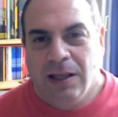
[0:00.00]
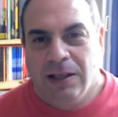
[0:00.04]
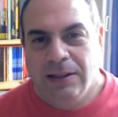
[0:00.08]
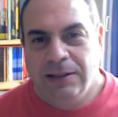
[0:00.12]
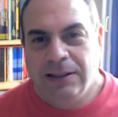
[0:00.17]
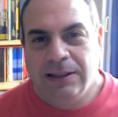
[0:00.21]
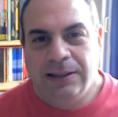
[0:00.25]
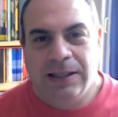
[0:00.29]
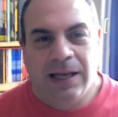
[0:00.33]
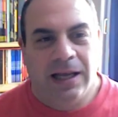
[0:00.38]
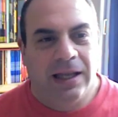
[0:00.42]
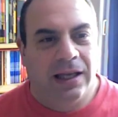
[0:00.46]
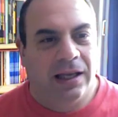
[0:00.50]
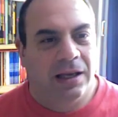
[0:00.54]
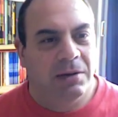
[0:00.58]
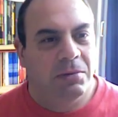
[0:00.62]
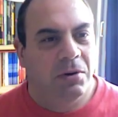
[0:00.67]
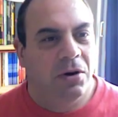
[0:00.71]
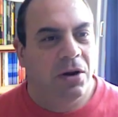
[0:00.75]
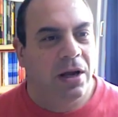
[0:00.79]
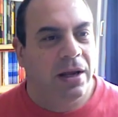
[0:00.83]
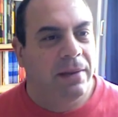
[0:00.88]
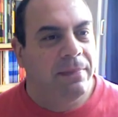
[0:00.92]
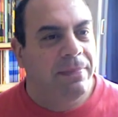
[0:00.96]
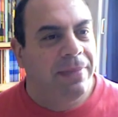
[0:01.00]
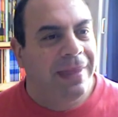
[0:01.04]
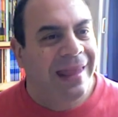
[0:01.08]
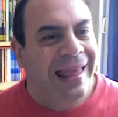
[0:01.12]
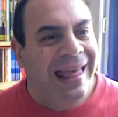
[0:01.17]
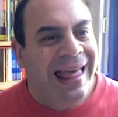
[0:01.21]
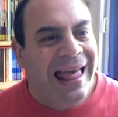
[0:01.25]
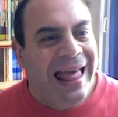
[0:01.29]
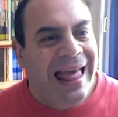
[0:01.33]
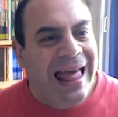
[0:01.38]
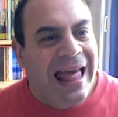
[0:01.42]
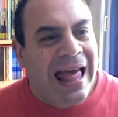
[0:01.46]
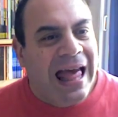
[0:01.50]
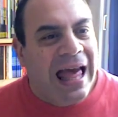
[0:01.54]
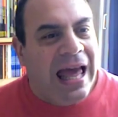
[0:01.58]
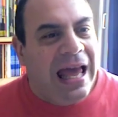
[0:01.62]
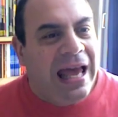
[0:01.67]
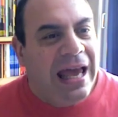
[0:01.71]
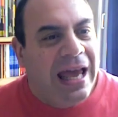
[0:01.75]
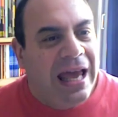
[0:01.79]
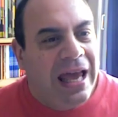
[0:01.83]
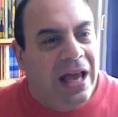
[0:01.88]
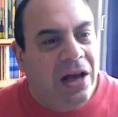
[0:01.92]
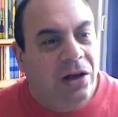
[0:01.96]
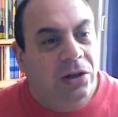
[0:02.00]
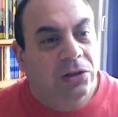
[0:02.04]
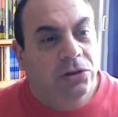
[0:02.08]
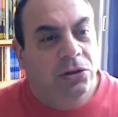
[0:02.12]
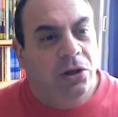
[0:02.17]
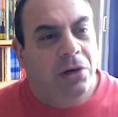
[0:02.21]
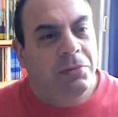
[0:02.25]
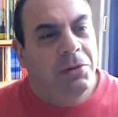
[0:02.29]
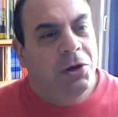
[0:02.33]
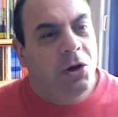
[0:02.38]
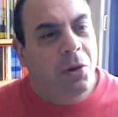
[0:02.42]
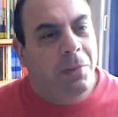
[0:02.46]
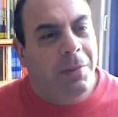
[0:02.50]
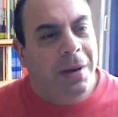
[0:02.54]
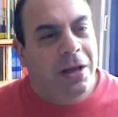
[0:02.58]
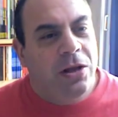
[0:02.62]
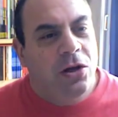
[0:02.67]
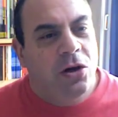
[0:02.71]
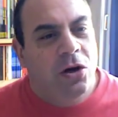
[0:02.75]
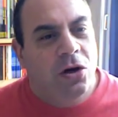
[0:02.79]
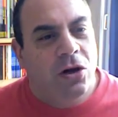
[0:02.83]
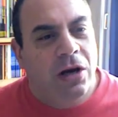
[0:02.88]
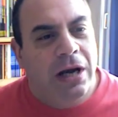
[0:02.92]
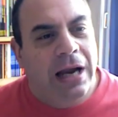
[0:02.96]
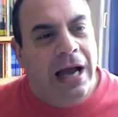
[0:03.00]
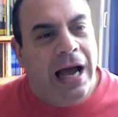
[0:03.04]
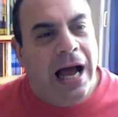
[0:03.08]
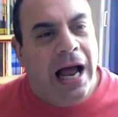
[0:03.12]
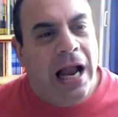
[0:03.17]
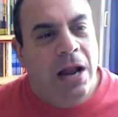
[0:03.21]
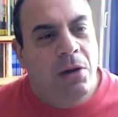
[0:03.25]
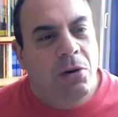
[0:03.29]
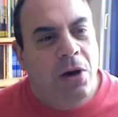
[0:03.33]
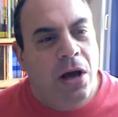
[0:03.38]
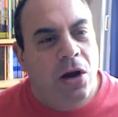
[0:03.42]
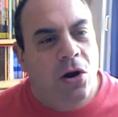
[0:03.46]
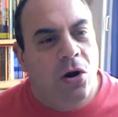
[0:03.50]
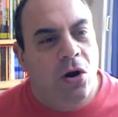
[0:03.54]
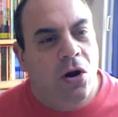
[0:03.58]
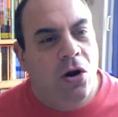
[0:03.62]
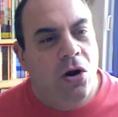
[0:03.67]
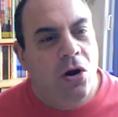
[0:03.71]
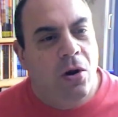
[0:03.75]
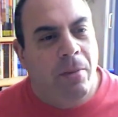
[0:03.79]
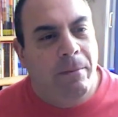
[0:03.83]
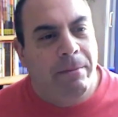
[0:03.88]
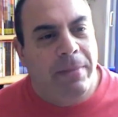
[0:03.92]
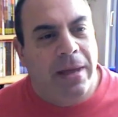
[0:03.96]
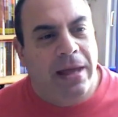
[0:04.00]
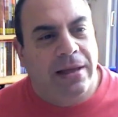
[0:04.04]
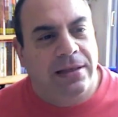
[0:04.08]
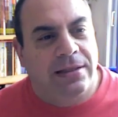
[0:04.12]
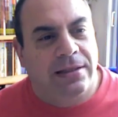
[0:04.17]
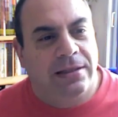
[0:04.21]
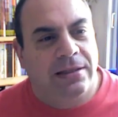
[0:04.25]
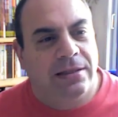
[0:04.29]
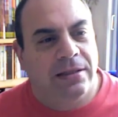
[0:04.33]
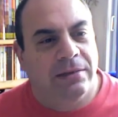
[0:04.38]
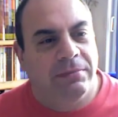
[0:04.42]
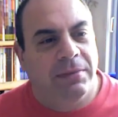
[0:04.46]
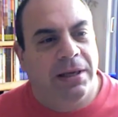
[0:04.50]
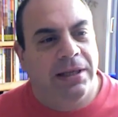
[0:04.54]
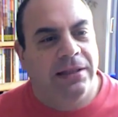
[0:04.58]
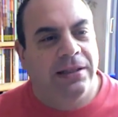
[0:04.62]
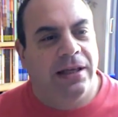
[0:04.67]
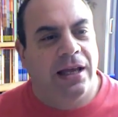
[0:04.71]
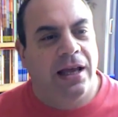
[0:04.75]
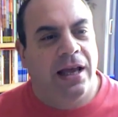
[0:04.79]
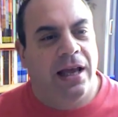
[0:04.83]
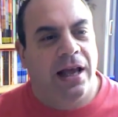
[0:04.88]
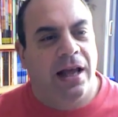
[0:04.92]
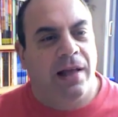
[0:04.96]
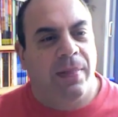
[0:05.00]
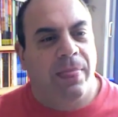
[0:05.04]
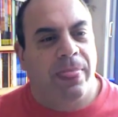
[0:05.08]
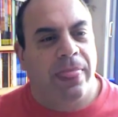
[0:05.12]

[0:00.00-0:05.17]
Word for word: ya está, dejémoslo ahí. Eh, otro amigo español, Álvaro López, me dice,